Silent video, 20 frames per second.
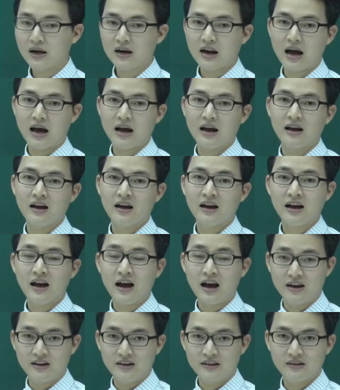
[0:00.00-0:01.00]
bằng là
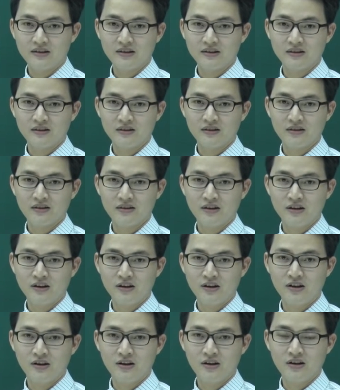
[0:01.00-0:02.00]
hai x.
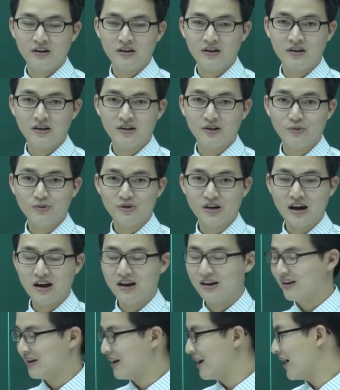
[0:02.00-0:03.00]
Đúng chưa?
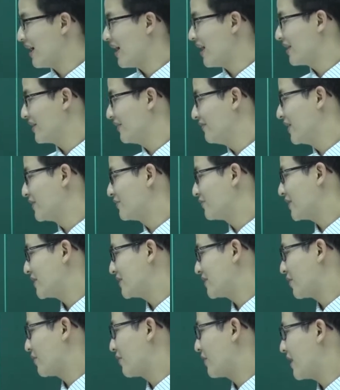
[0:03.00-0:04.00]
À, như vậy chúng ta
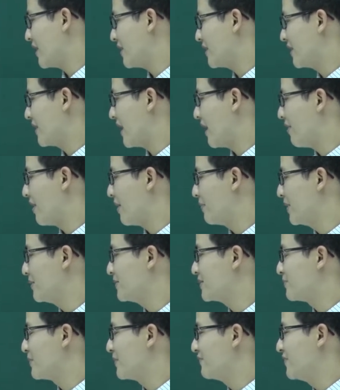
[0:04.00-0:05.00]
sẽ có ngay đạo hàm
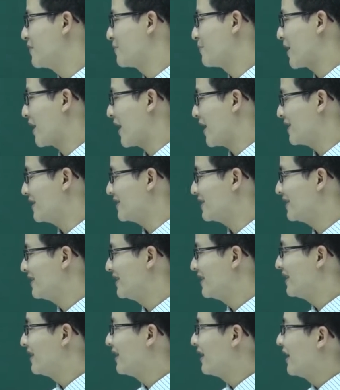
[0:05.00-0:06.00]
x bình phương bằng hai x.
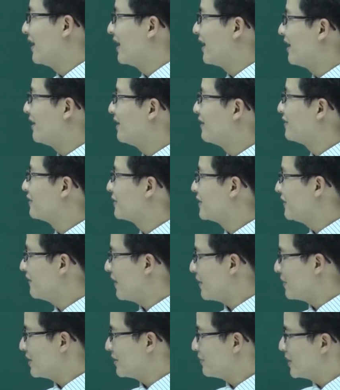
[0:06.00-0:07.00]
Ờ, như
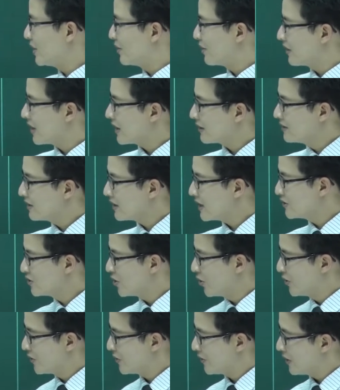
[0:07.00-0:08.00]
vậy bây giờ mình có đẳng thức này
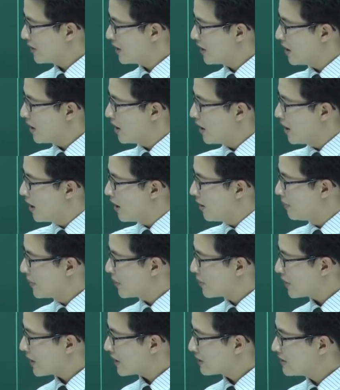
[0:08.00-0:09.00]
rồi.
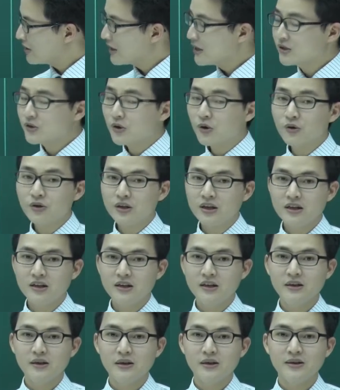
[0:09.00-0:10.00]
Mình có đẳng thức này rồi
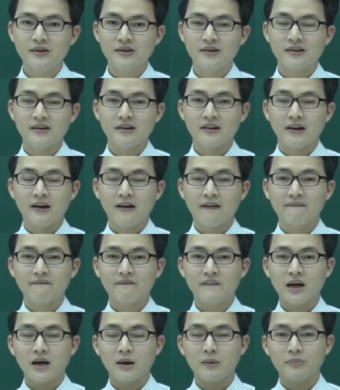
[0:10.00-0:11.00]
thì
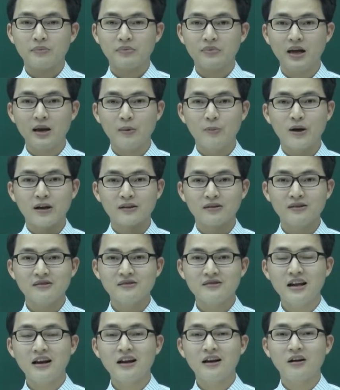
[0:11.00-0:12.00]
à, đây là một đẳng thức
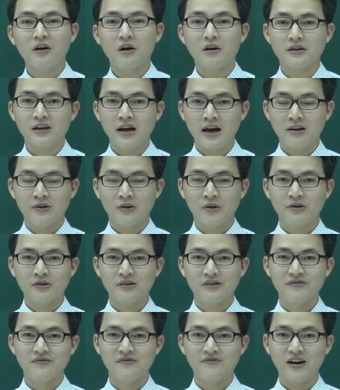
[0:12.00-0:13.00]
rất là gọn nhẹ rồi.
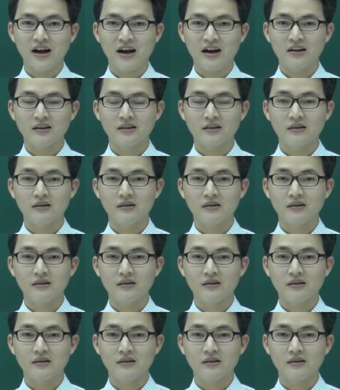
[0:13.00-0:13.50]
Và